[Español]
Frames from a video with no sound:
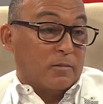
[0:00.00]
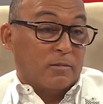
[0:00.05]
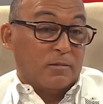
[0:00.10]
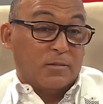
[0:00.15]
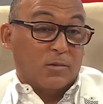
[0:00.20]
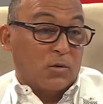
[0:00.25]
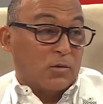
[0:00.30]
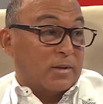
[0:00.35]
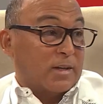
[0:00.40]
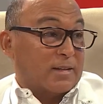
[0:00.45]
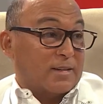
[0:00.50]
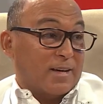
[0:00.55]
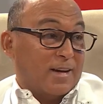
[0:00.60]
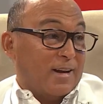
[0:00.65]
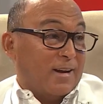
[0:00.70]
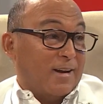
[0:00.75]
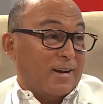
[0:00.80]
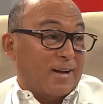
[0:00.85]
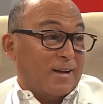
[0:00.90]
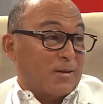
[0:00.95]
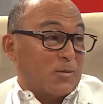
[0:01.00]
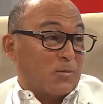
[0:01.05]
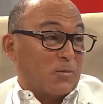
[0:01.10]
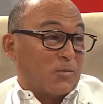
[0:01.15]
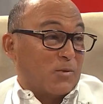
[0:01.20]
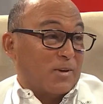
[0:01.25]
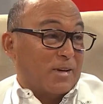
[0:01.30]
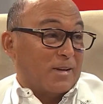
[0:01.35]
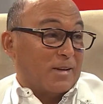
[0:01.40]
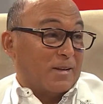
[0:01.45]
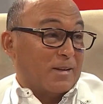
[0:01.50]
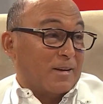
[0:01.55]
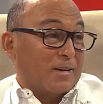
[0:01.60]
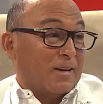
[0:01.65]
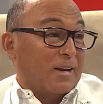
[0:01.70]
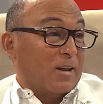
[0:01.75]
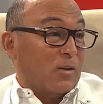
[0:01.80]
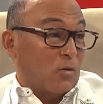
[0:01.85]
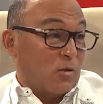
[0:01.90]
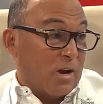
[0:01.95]
nota salga, pues
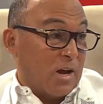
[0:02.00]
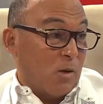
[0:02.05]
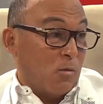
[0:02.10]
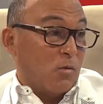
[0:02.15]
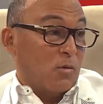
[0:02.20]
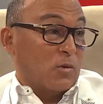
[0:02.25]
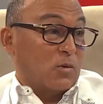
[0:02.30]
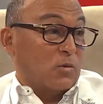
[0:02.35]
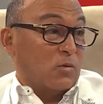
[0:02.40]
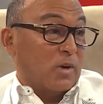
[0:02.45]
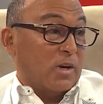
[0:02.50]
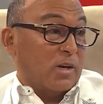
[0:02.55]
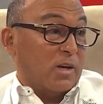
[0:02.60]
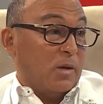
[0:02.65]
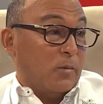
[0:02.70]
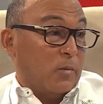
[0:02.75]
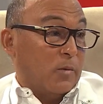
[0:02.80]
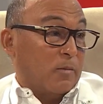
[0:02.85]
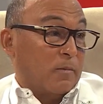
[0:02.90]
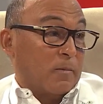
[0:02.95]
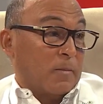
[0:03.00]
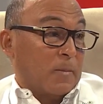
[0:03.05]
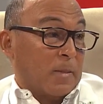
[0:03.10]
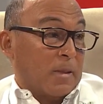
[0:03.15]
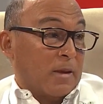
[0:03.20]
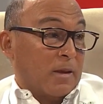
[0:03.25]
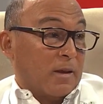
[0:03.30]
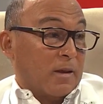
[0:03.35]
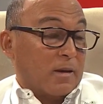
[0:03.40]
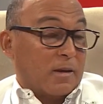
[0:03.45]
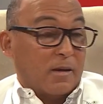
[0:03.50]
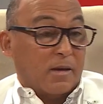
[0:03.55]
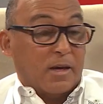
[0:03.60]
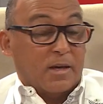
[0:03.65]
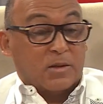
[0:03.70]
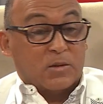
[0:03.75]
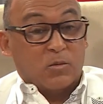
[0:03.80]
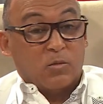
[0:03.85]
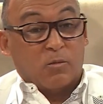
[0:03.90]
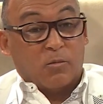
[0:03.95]
le donamos sus equipos. Que
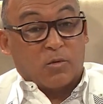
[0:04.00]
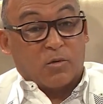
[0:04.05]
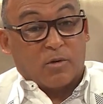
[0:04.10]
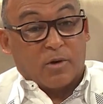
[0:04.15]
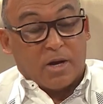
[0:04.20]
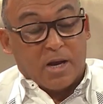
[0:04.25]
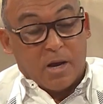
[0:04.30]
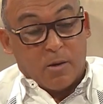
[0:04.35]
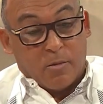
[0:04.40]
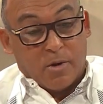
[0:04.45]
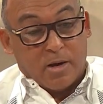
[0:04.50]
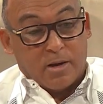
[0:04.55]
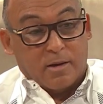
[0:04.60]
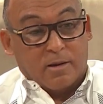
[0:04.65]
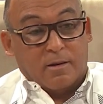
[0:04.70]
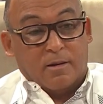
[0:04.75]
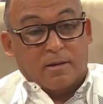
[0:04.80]
es un programa